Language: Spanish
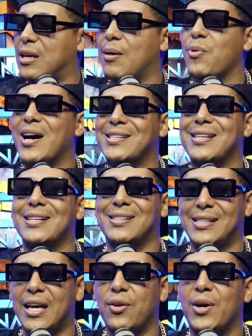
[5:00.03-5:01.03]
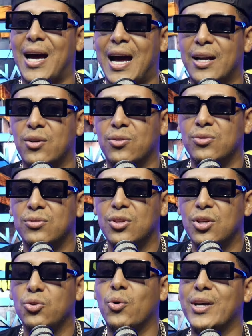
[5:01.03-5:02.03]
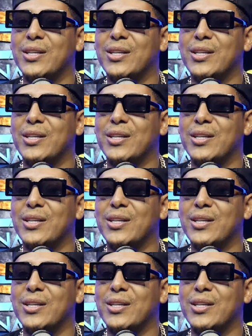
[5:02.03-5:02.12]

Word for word: vamos a ser serio en algo. No no es